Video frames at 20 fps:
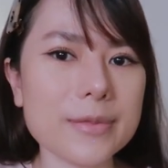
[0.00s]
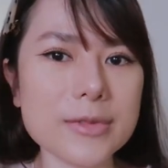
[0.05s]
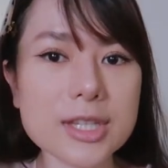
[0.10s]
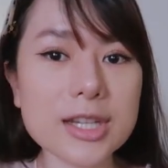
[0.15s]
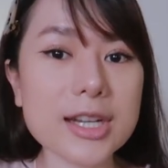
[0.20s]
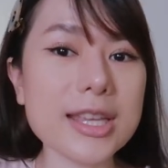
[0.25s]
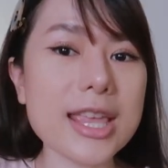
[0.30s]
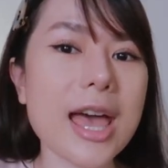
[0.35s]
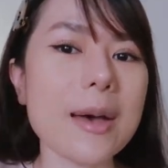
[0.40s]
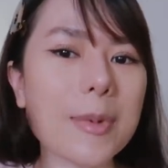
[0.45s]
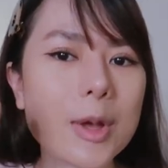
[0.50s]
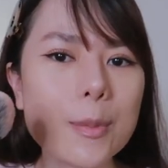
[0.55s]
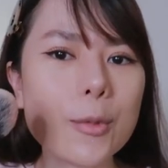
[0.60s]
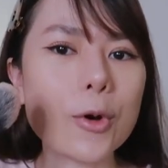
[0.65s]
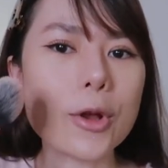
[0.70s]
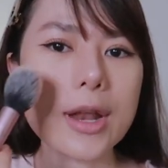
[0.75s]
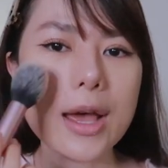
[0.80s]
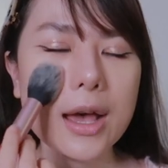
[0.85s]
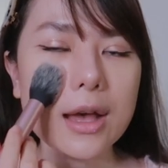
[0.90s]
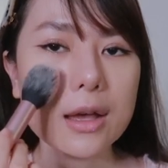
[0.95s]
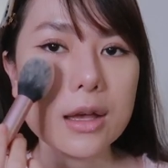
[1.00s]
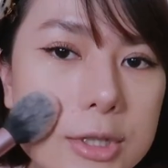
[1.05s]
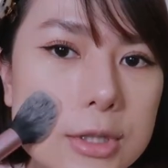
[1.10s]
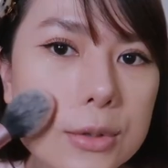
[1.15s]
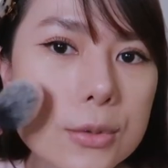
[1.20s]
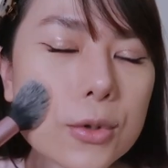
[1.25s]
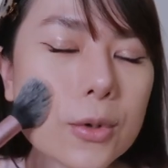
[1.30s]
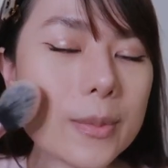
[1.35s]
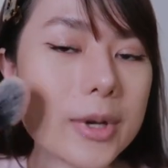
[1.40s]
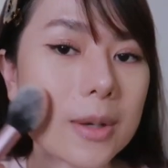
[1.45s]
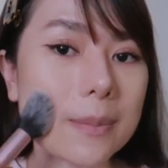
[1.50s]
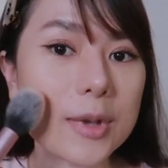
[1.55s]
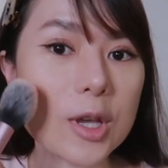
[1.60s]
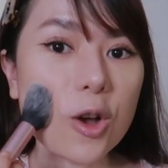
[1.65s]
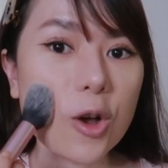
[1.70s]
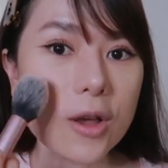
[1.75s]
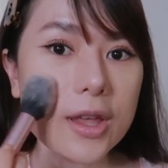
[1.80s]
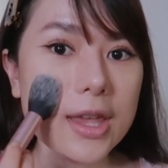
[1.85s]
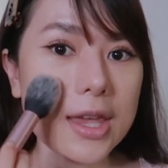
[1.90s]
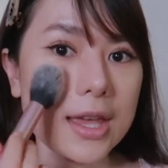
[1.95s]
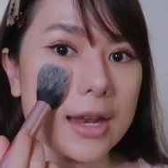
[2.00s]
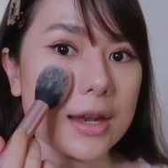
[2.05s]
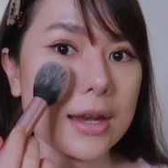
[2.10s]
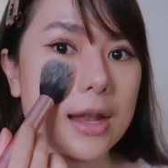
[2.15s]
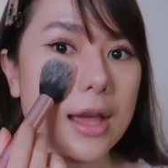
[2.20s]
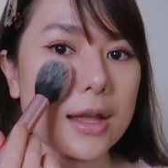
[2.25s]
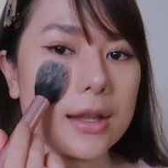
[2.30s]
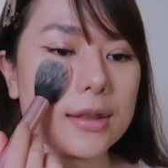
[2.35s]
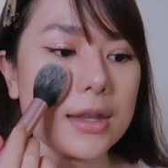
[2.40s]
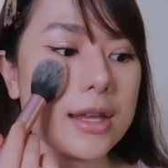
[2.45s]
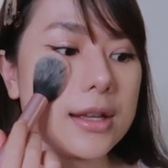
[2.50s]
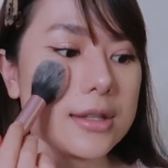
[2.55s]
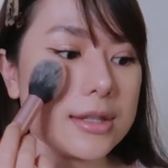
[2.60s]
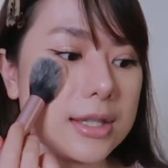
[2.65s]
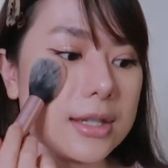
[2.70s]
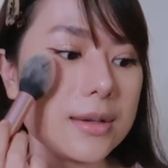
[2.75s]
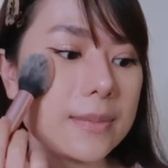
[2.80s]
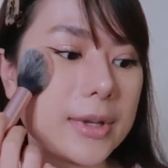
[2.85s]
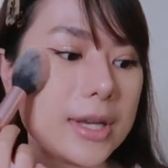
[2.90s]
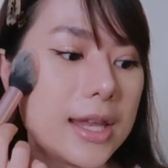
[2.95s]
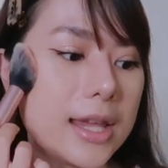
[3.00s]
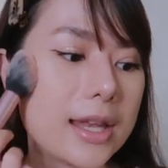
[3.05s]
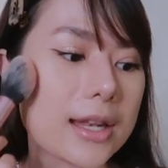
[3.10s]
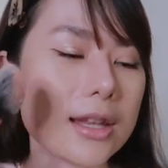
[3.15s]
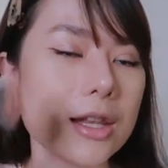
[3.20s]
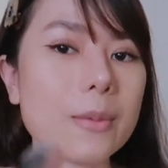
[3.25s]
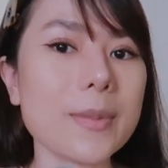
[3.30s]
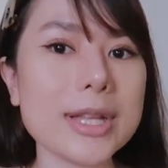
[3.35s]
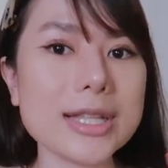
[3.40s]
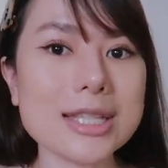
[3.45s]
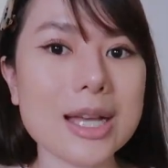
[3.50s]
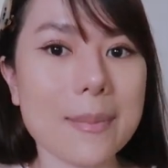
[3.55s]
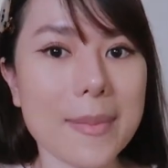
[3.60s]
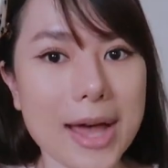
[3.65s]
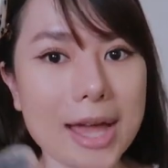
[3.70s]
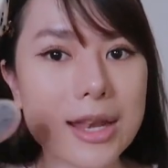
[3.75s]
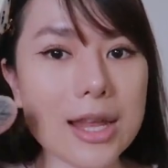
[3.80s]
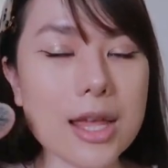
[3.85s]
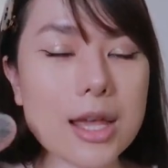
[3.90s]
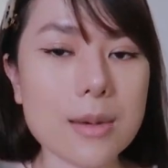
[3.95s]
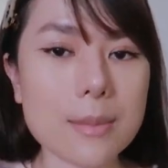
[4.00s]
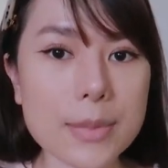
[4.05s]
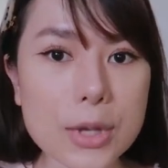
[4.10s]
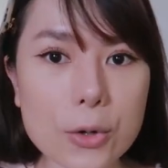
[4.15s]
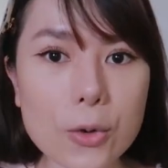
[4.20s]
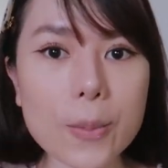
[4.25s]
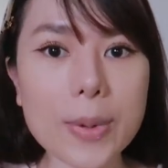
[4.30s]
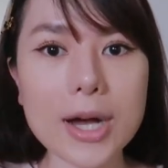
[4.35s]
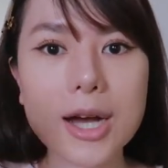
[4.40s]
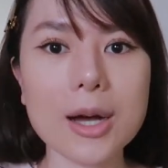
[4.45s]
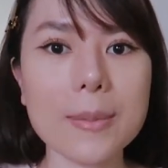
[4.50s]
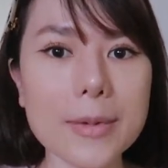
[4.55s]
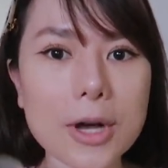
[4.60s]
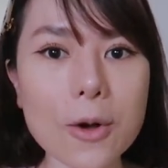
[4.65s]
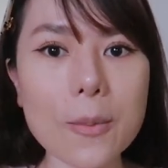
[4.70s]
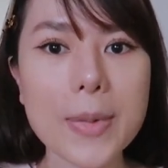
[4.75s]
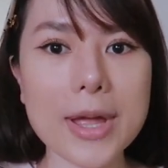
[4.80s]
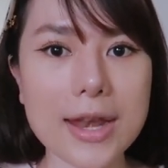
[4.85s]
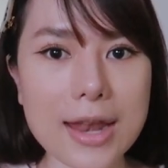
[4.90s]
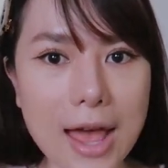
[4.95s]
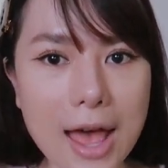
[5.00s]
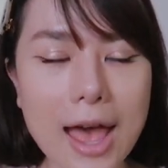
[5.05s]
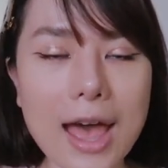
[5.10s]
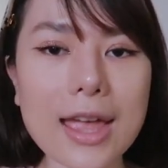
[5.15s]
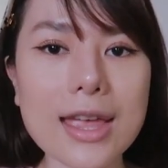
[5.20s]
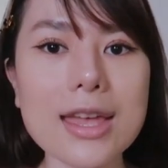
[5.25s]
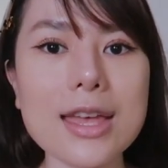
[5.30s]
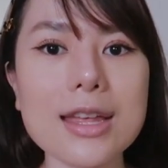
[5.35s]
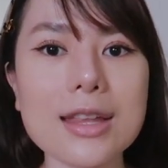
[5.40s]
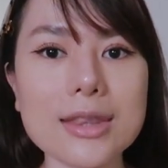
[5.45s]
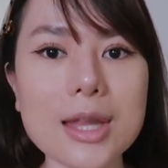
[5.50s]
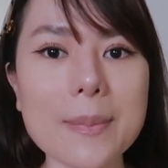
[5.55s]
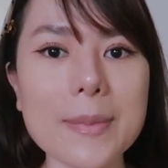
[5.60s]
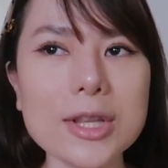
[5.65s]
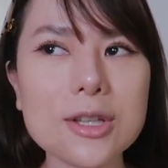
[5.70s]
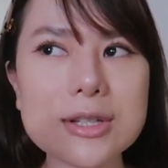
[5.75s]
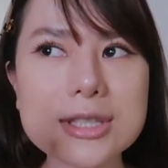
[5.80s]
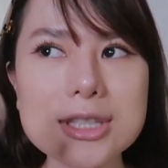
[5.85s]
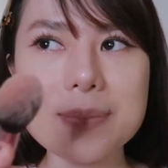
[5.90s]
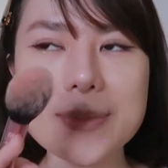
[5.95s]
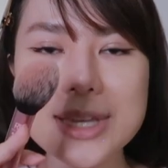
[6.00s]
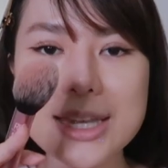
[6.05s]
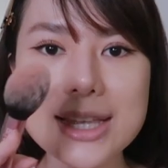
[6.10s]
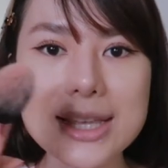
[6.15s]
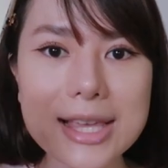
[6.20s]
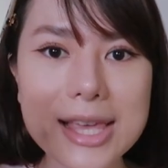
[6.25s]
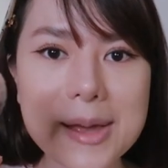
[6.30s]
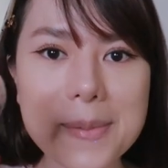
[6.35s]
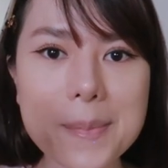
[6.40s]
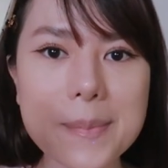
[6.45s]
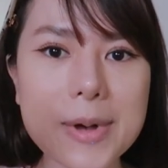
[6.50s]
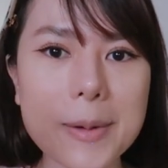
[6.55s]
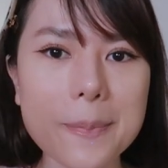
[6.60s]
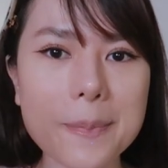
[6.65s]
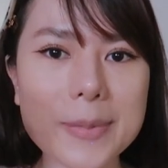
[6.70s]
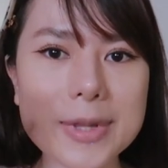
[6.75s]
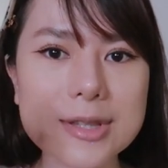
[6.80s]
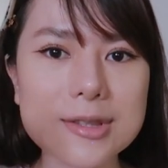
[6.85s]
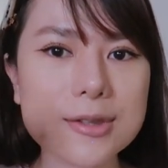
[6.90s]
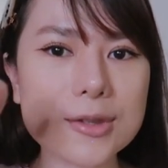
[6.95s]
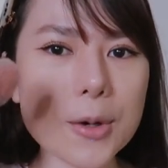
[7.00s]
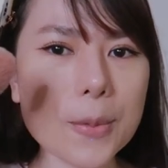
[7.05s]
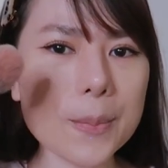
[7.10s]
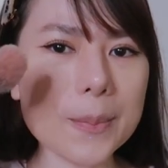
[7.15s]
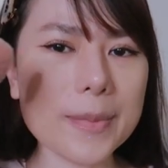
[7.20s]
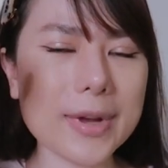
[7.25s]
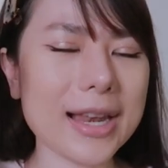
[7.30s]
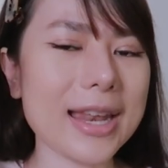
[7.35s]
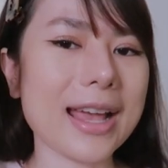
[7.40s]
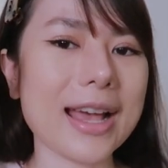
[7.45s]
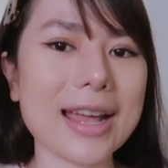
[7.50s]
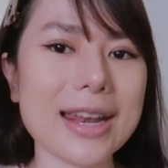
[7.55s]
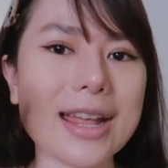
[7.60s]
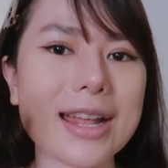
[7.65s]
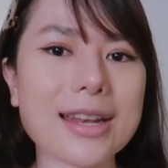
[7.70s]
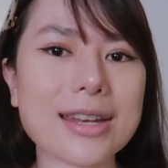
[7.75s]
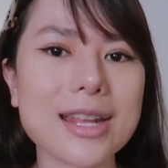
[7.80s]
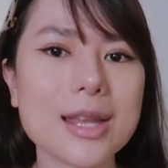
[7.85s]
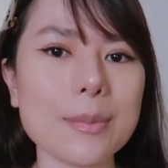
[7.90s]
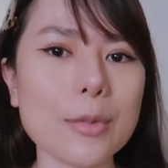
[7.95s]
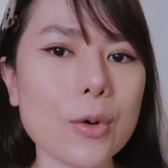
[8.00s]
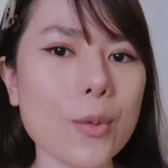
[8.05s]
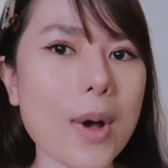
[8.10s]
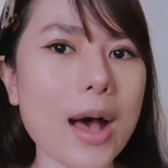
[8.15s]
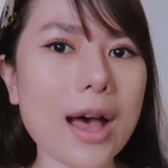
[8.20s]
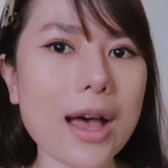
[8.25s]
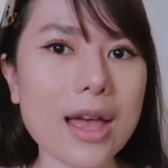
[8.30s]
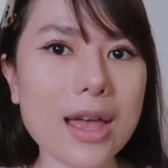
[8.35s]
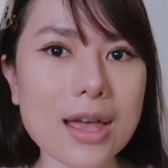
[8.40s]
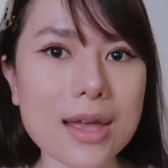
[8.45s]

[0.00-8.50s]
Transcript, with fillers: เยอะแยะไปหมดอ่ะมันจะดูเหมือนไม่ค่อยเห็นนะแต่จริงๆมันเห็นแล้วมันสามารถบิวเพิ่มเข้าไปได้แต่มันจะไม่ได้เข้มแบบเป็นส้มอะไรขนาดนั้นเพราะว่า